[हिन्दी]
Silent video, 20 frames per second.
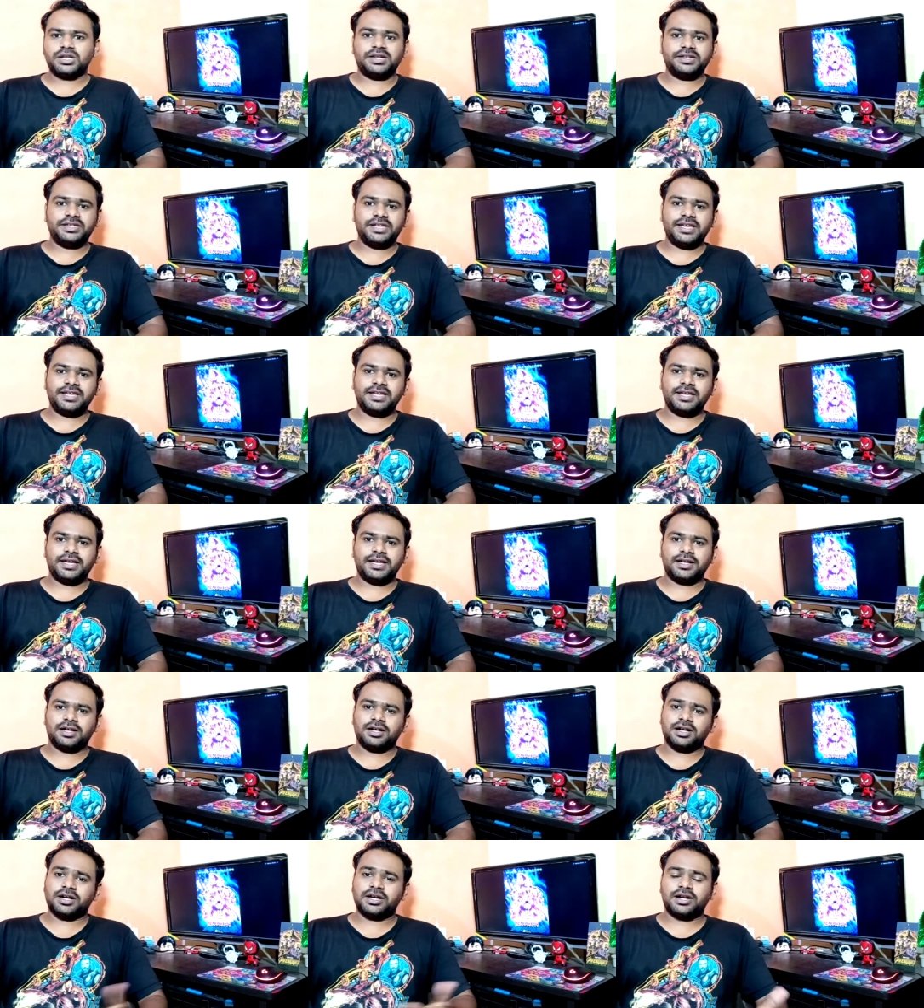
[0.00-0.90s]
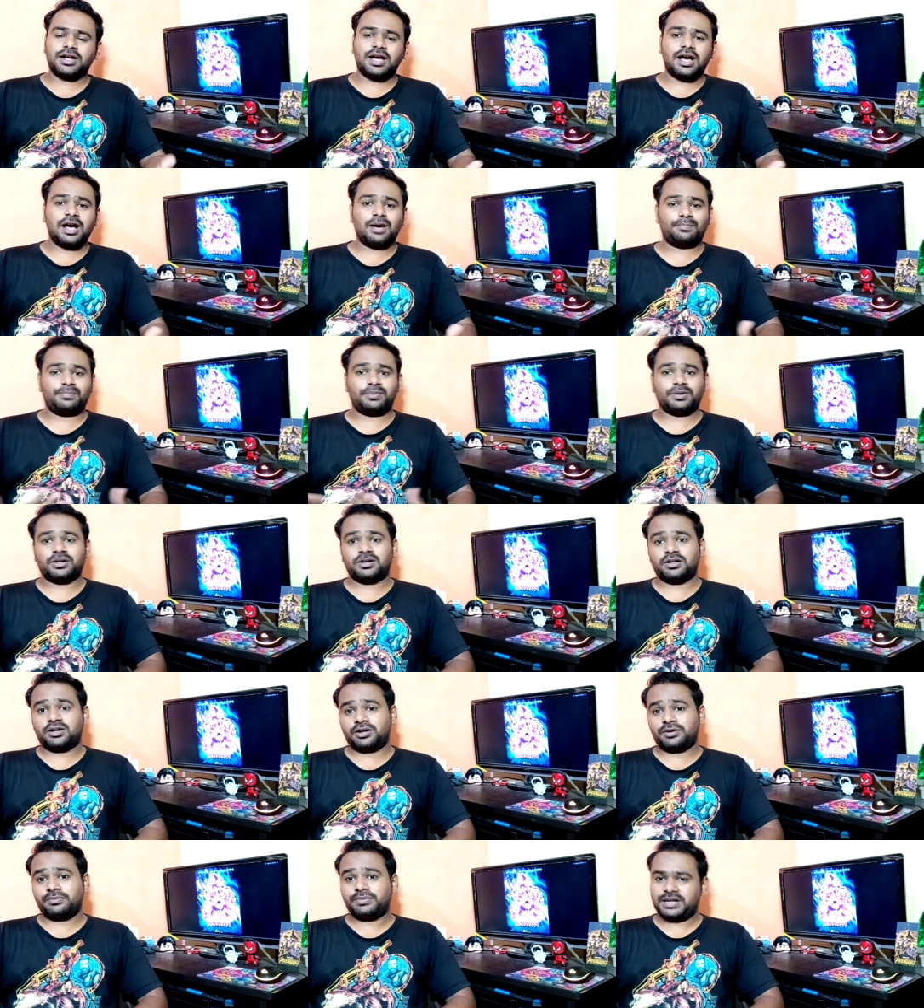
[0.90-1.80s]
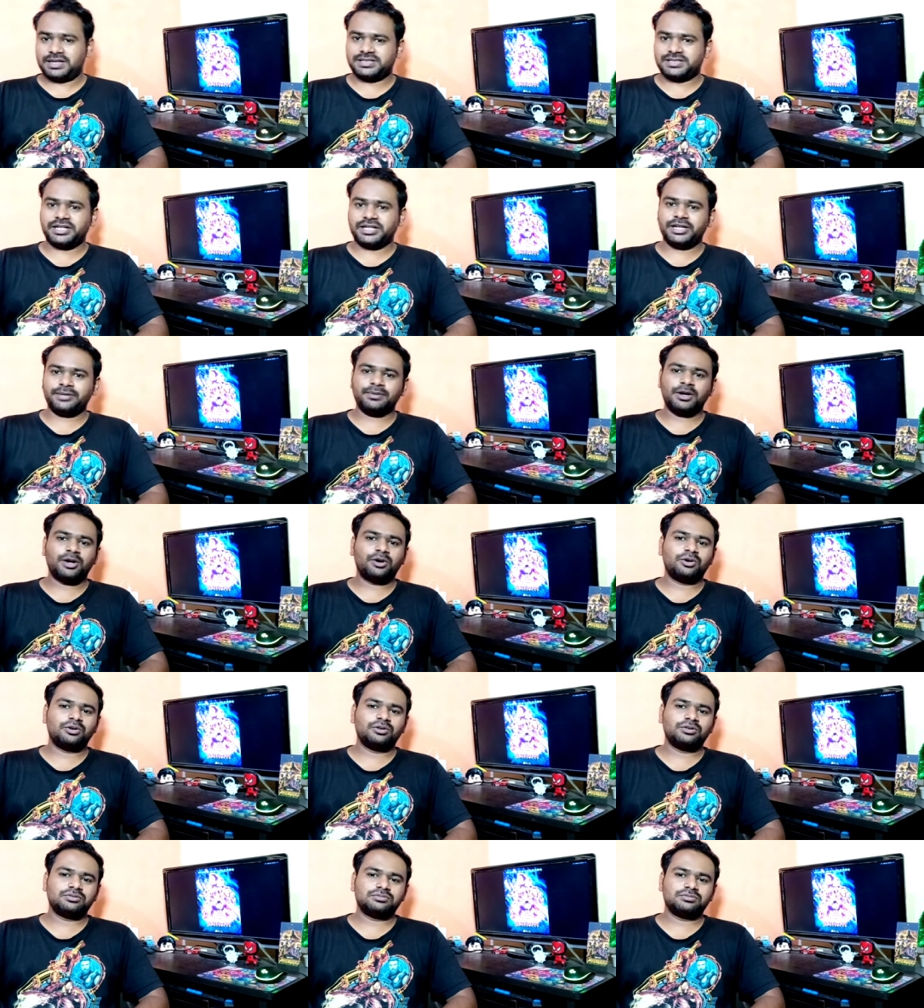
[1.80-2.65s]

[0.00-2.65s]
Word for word: यही है अगर आप आ, मेरे सिटी में हो